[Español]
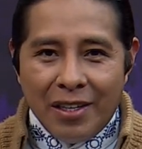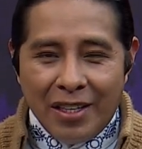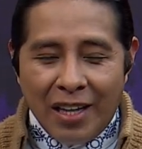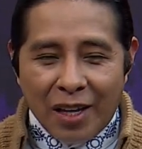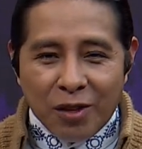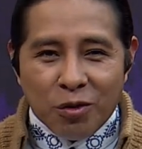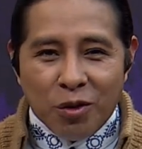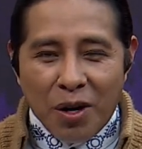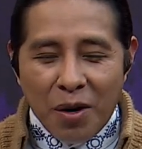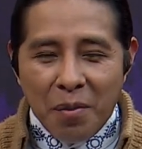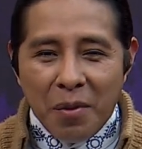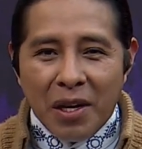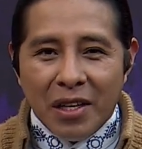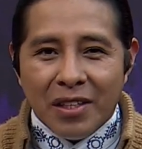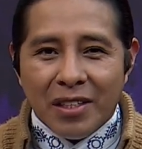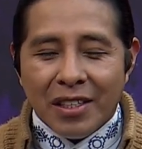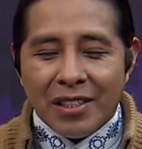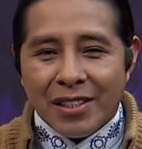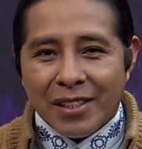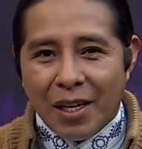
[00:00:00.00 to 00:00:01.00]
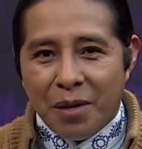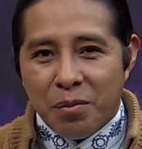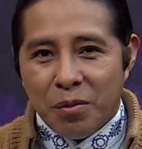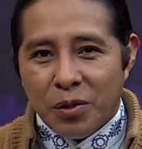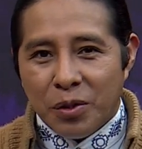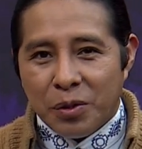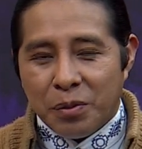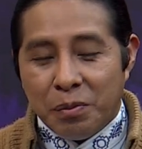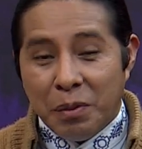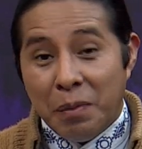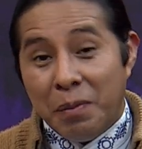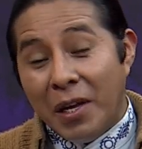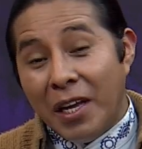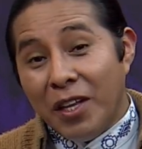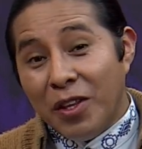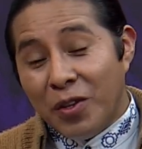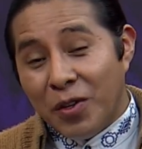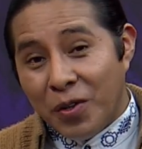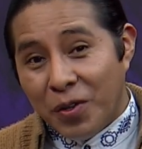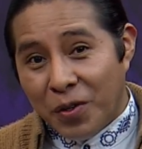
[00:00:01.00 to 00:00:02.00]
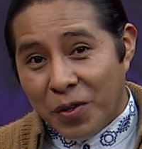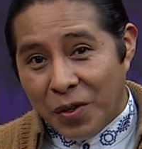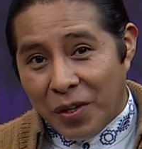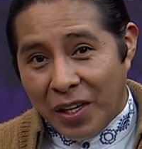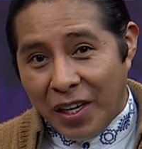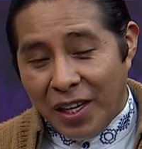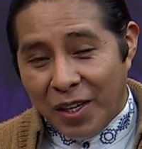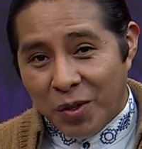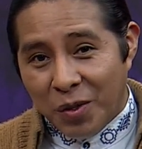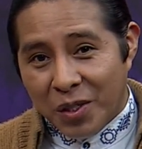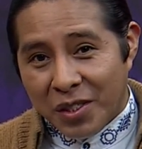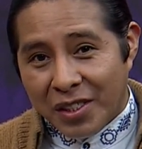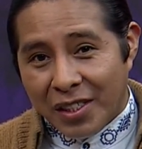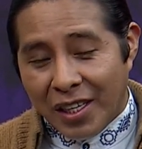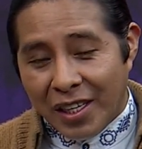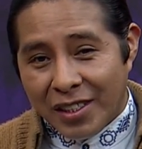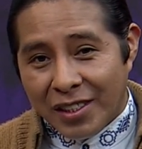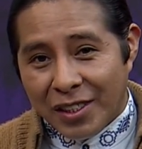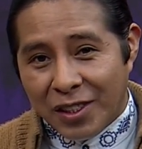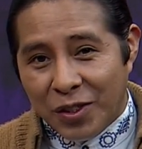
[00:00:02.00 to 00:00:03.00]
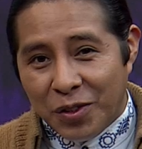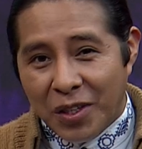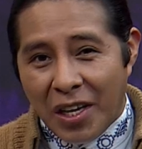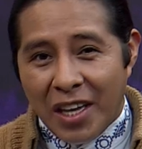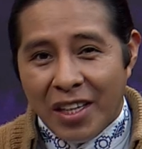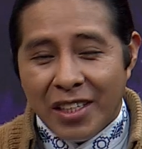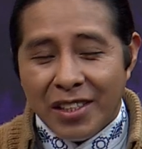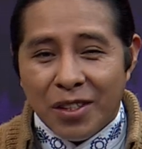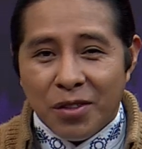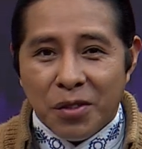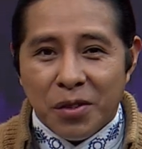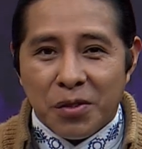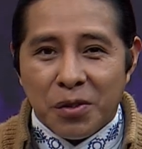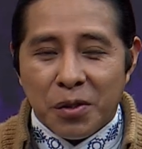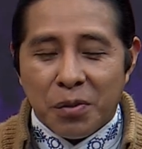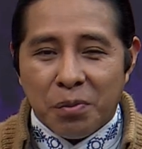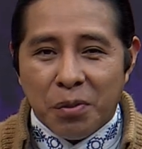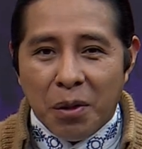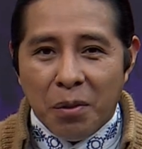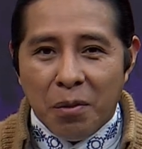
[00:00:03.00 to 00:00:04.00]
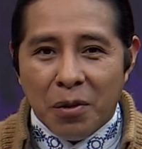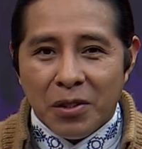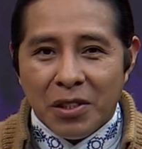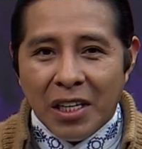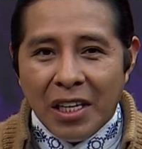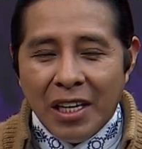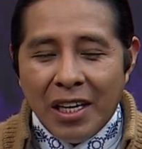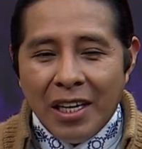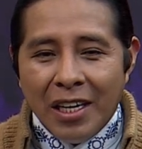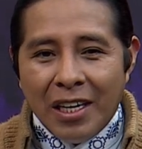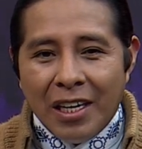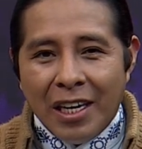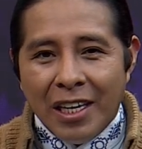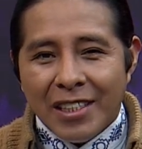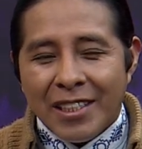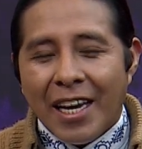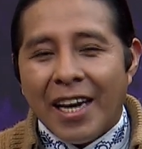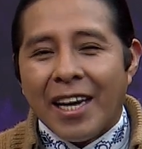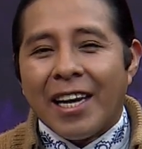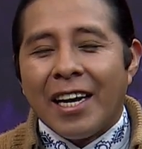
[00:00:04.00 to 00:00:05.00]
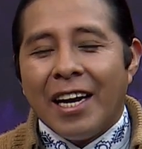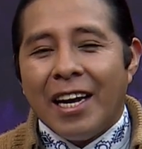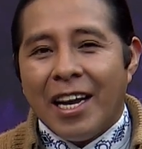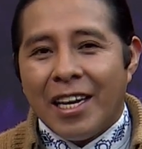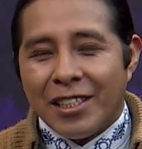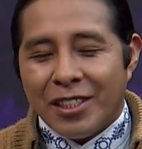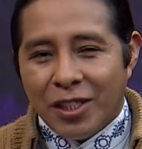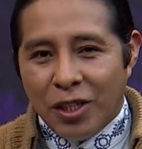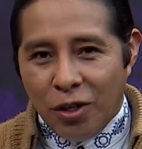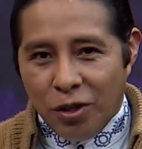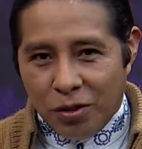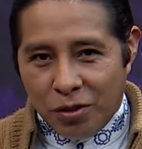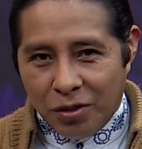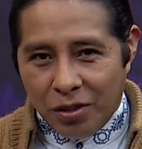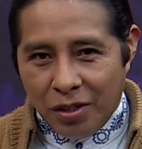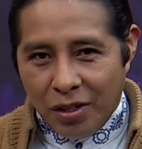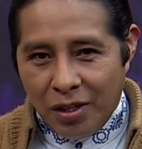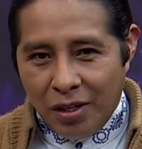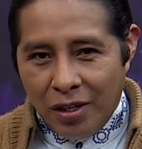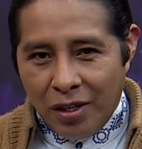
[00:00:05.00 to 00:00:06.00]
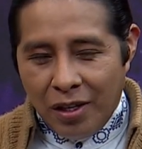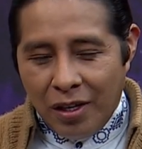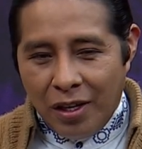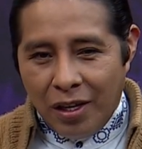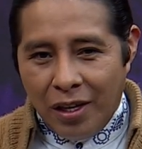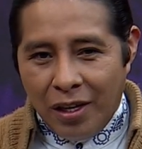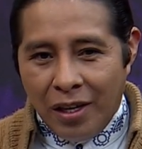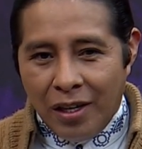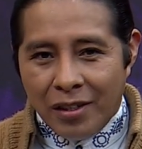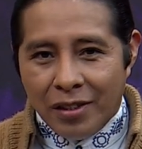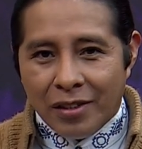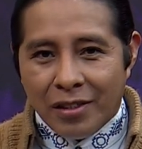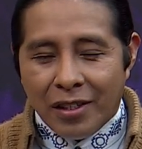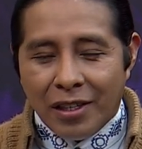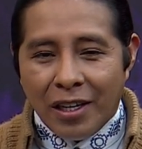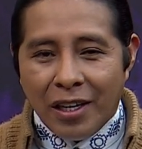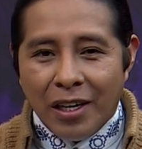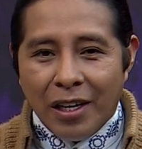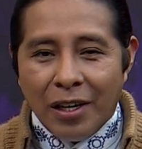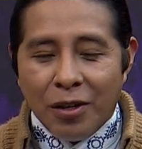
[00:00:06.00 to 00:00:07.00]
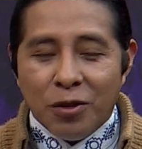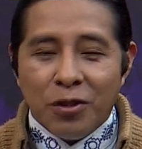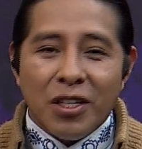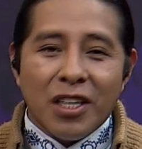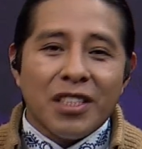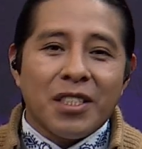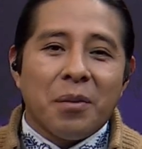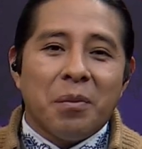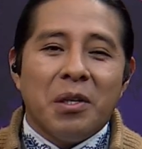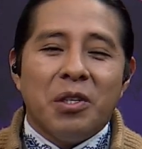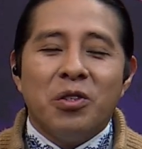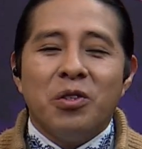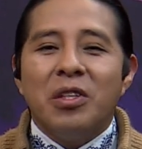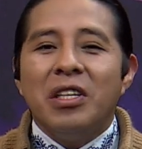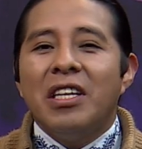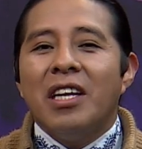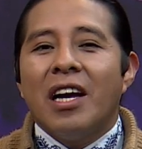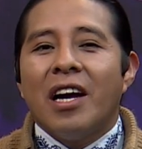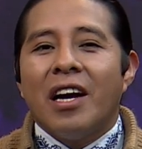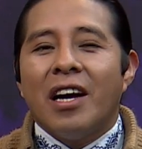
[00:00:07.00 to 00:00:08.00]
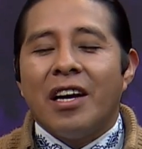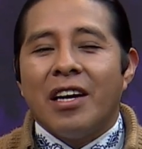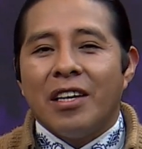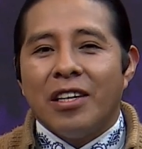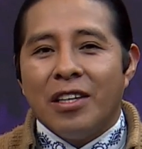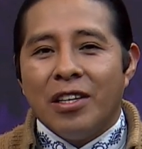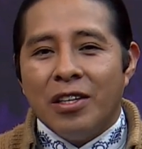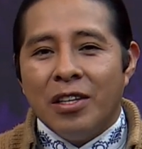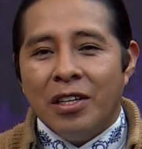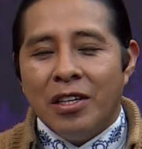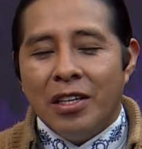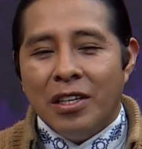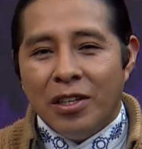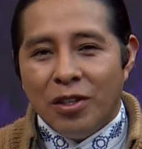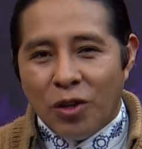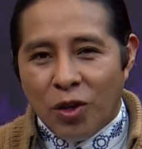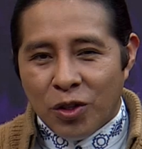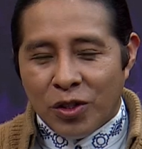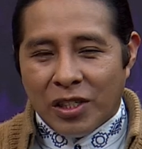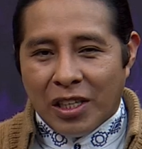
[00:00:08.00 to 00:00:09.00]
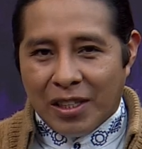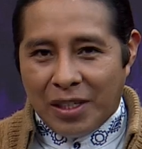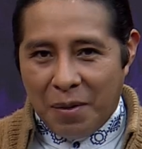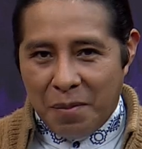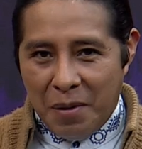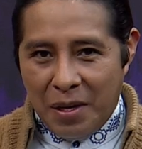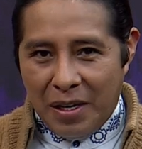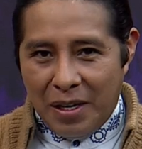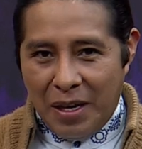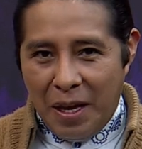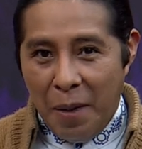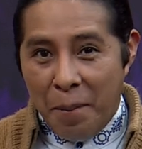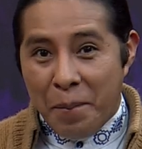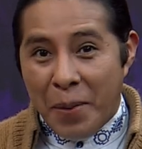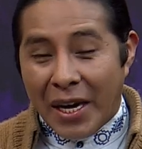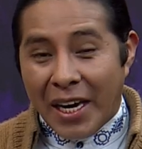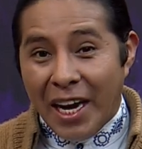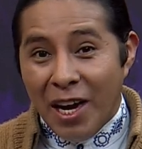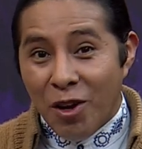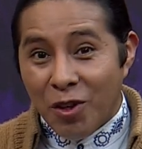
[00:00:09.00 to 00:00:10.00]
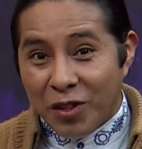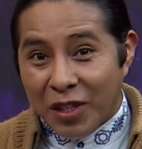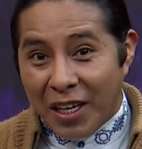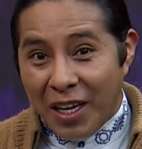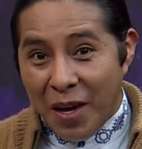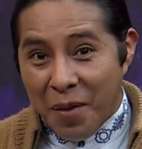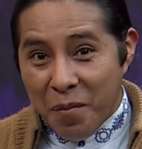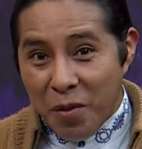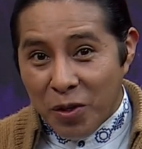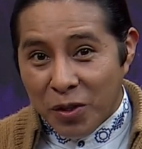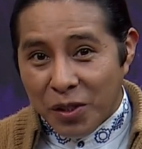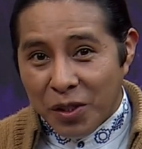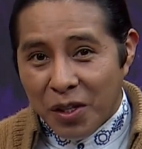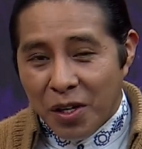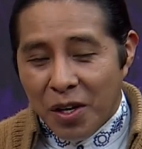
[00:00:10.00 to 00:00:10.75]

Y actualmente estamos viviendo en nuestras ciudades, en nuestros pueblos, esa relación entre una sabiduría y otra también. Y para ello tenemos